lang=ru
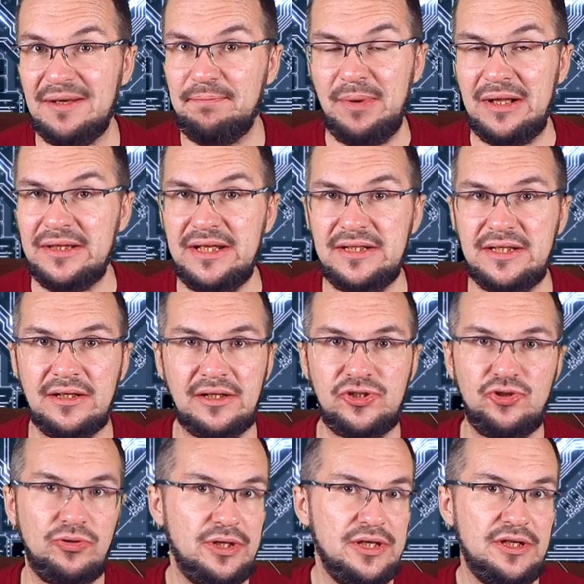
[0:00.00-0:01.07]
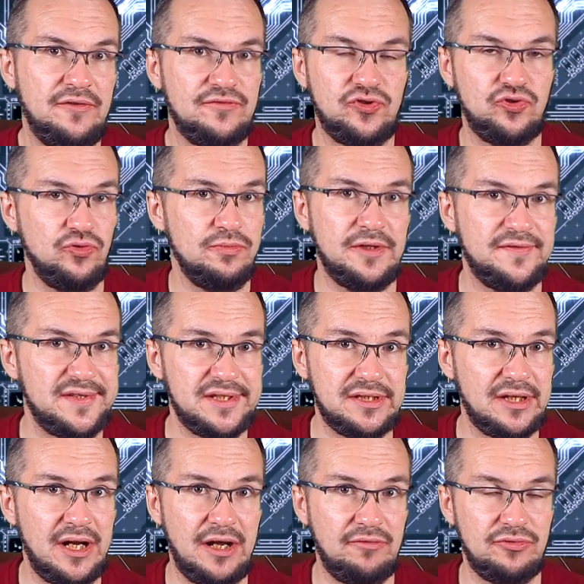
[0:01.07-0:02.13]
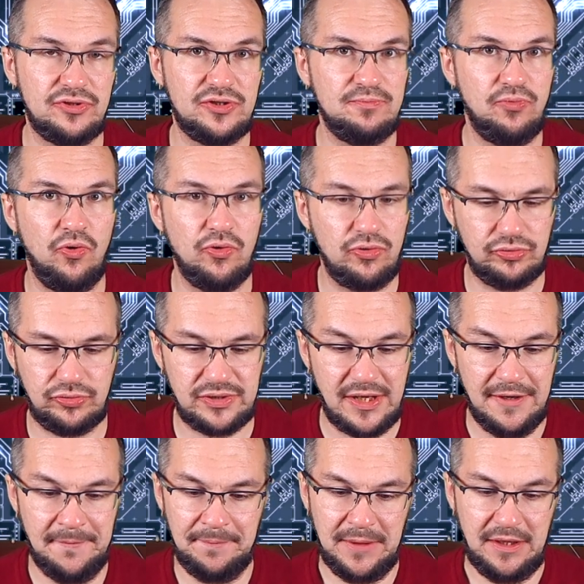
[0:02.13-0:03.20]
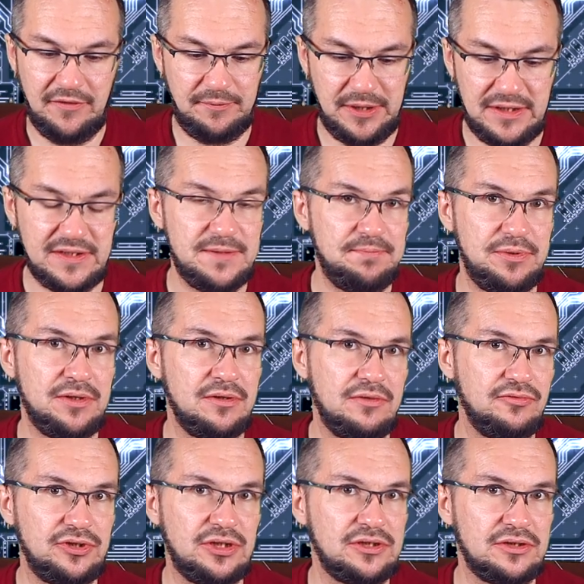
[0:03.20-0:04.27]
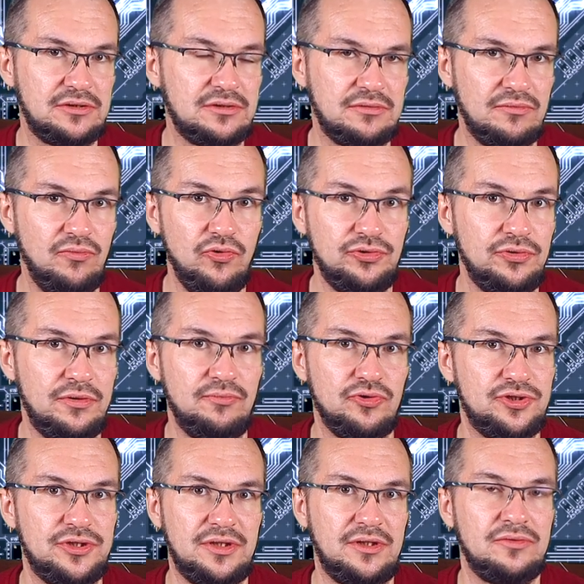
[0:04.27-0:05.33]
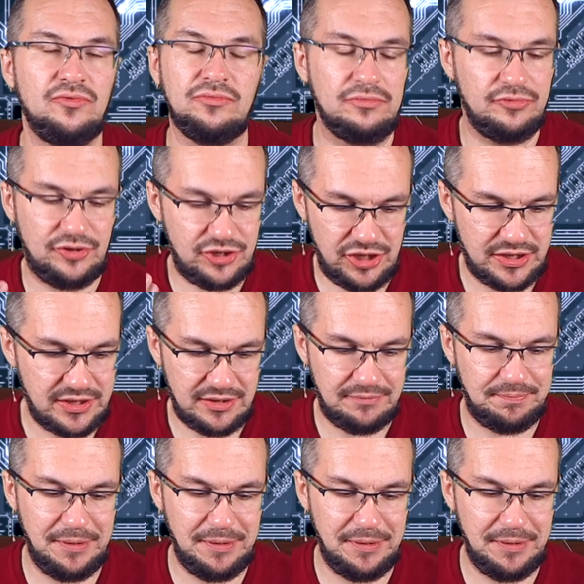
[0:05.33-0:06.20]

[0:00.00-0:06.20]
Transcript: дополнительных, чуть ли не в сумке встраивают сбоку. То есть, в принципе, вот этот модуль можно, ну, вот честно,